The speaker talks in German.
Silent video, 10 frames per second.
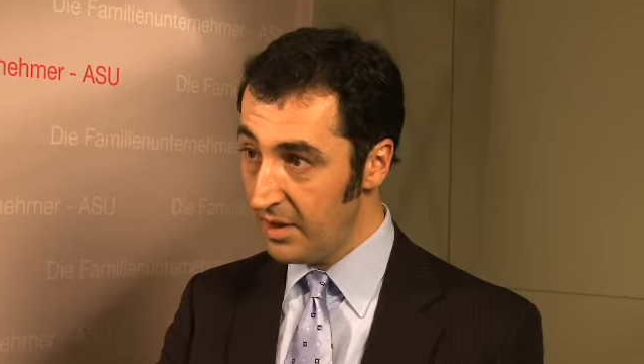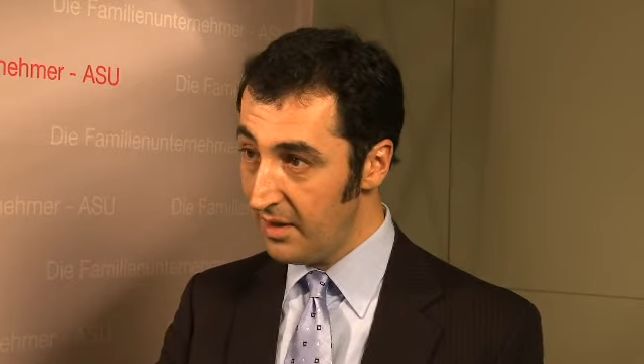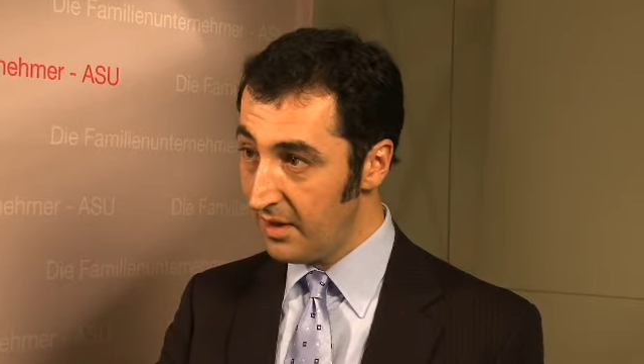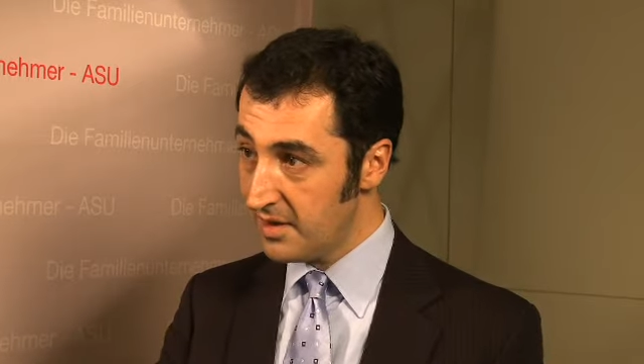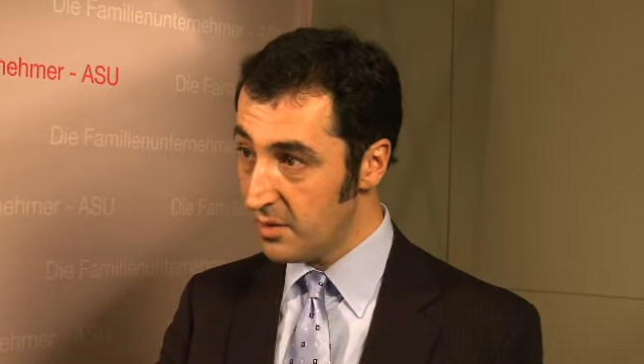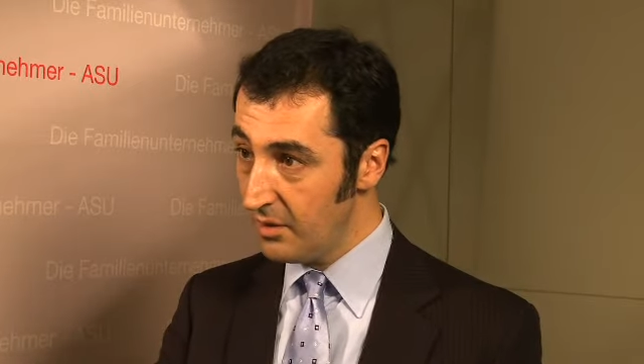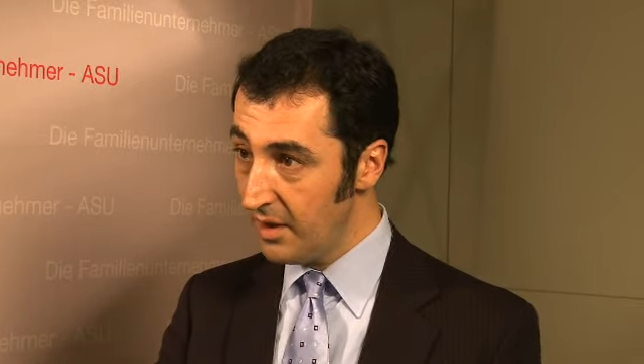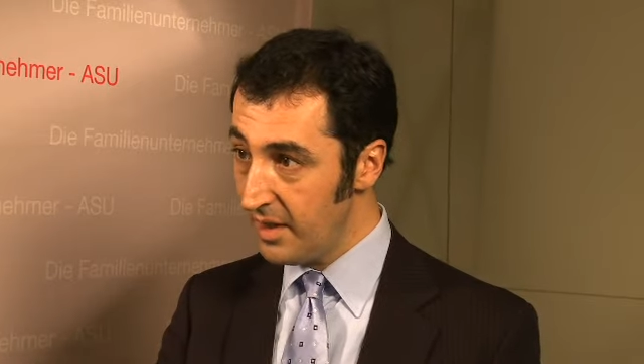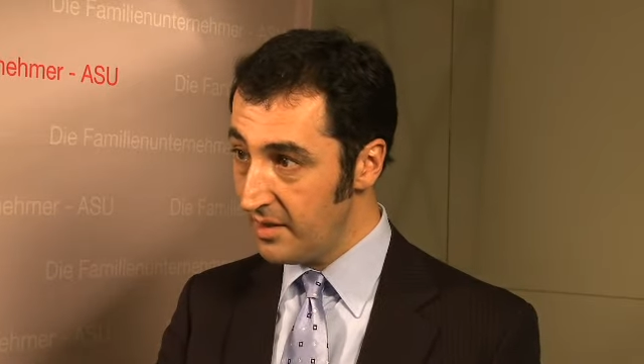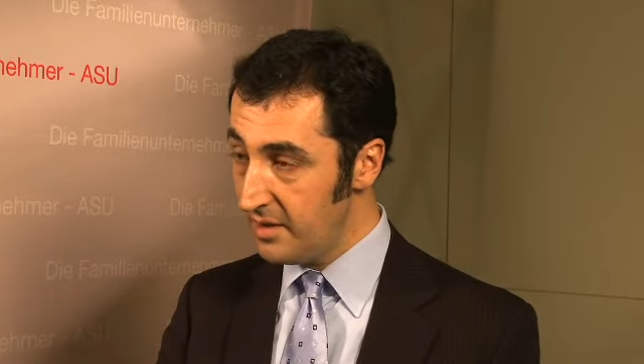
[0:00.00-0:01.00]
der
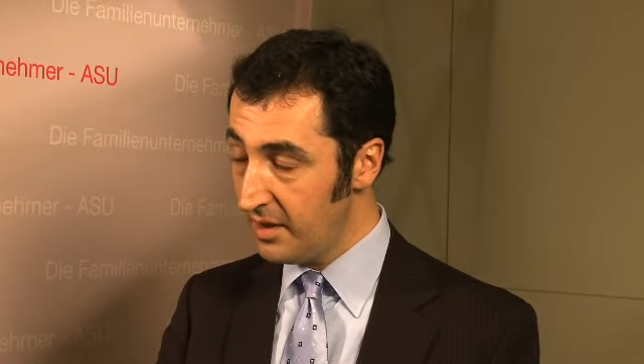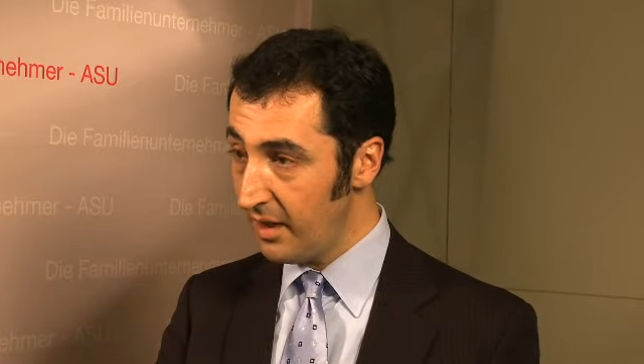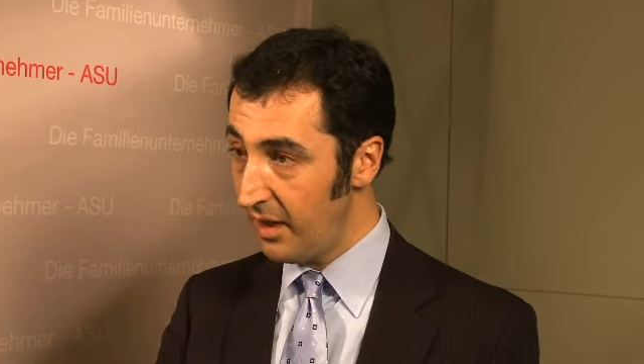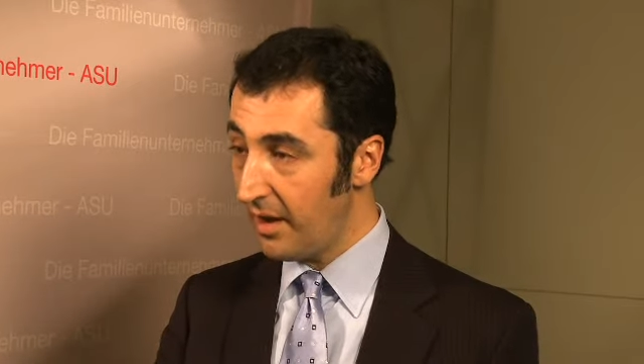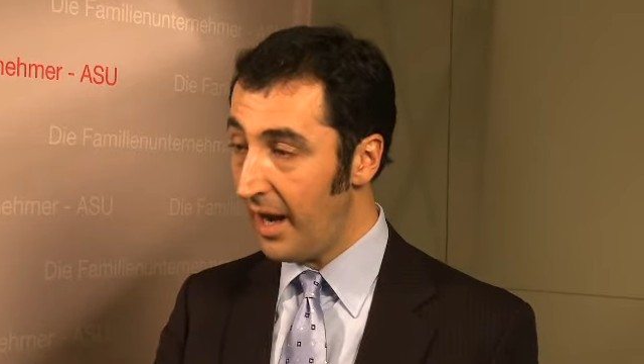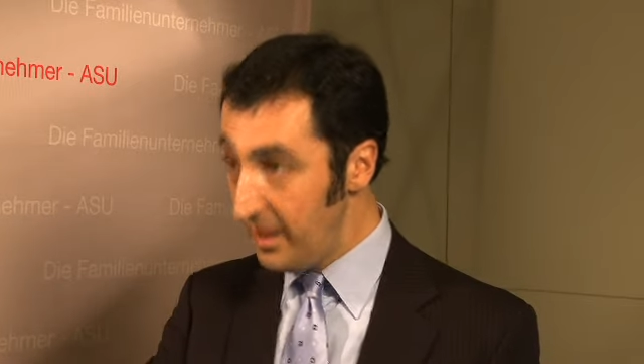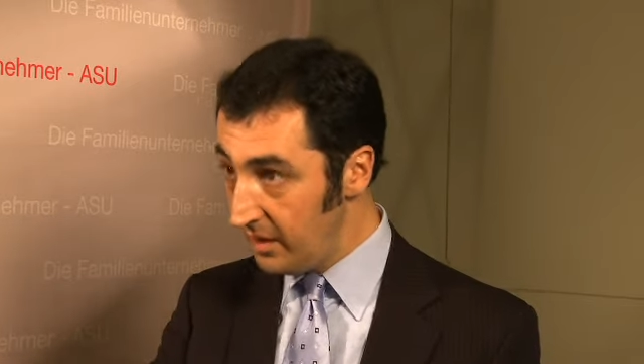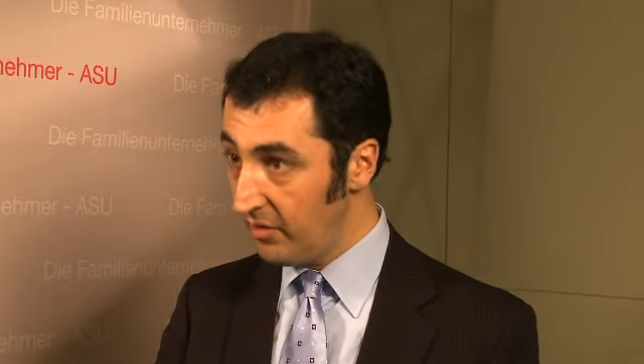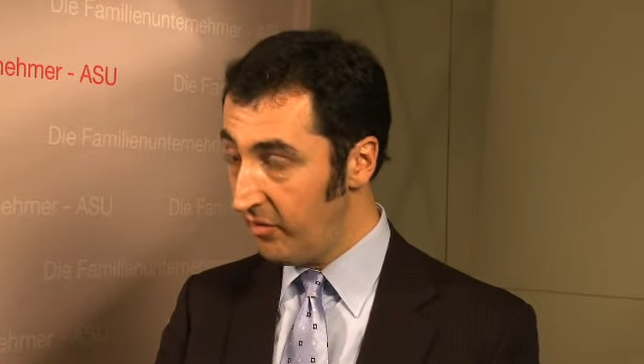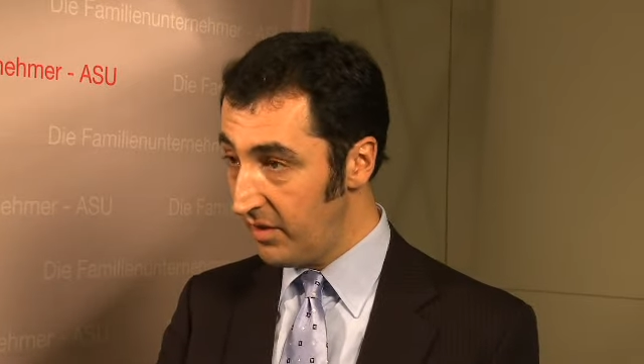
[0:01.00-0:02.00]
Generationengerechtigkeit
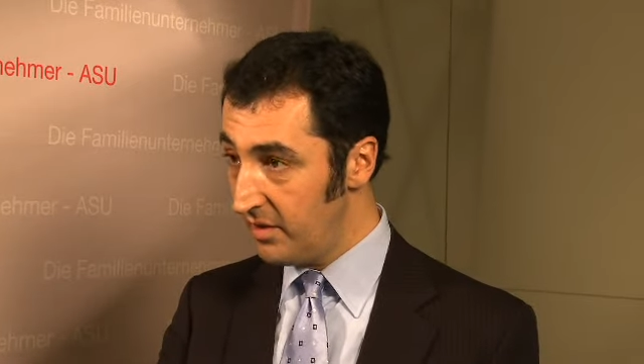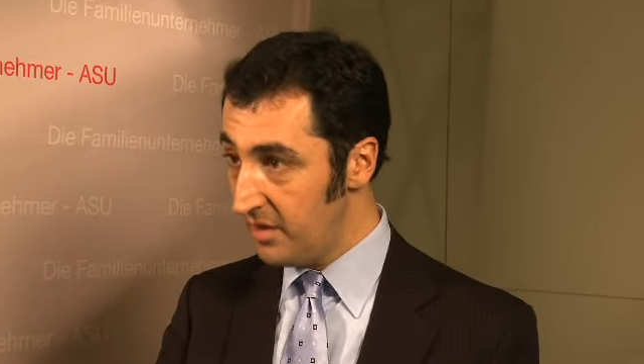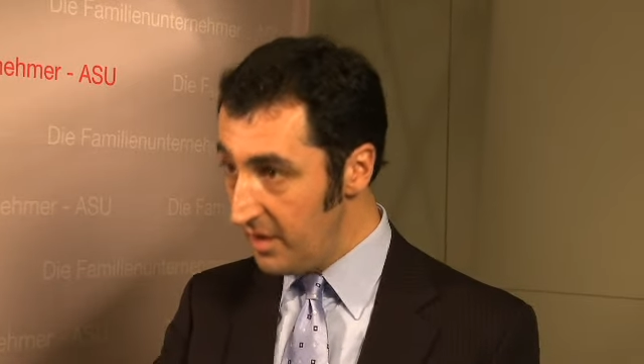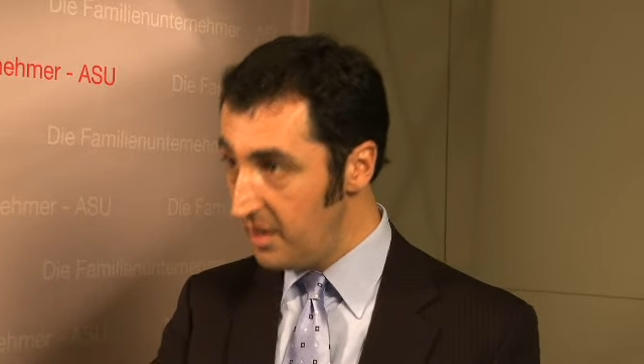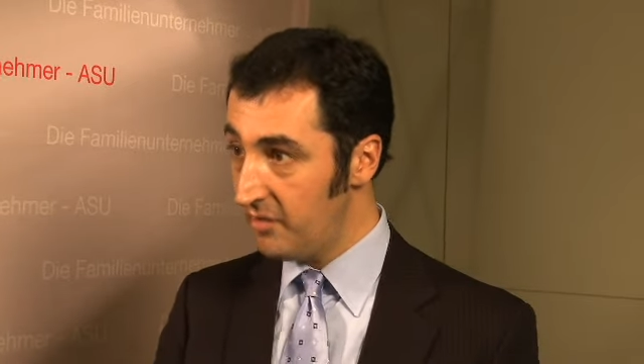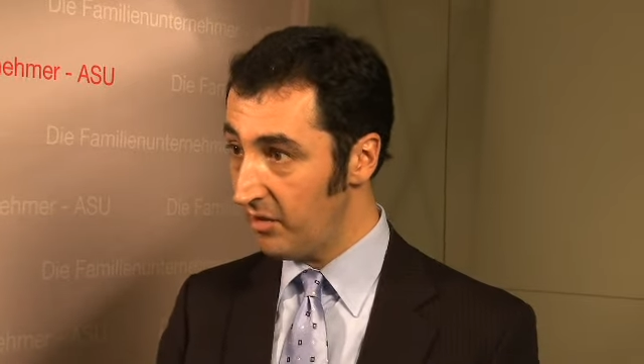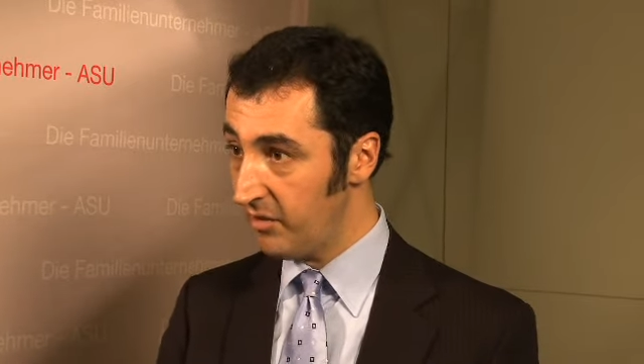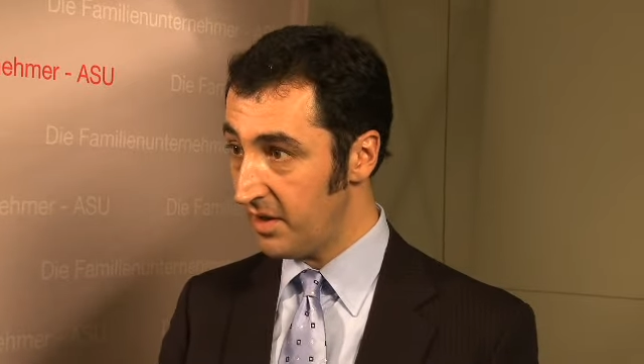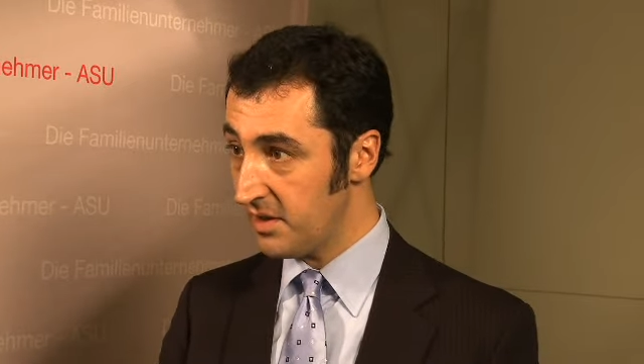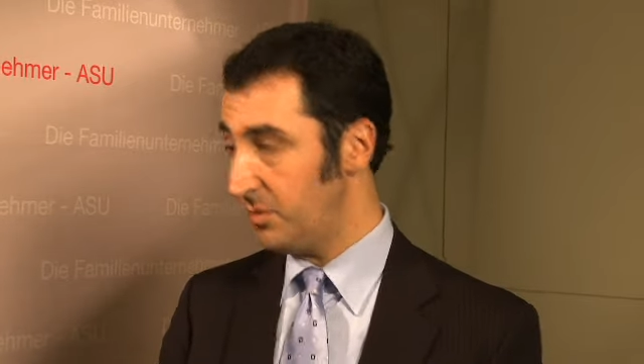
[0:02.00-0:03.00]
Eingang findet in die
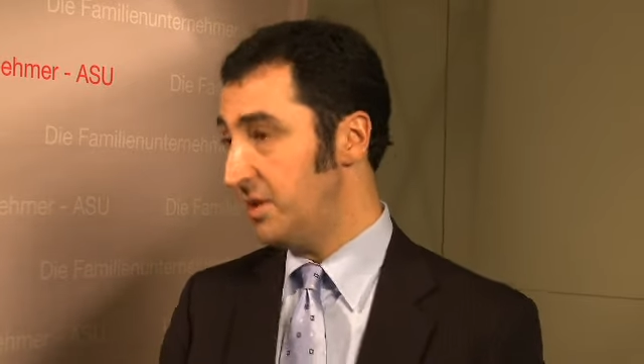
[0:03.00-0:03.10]
Verfassung.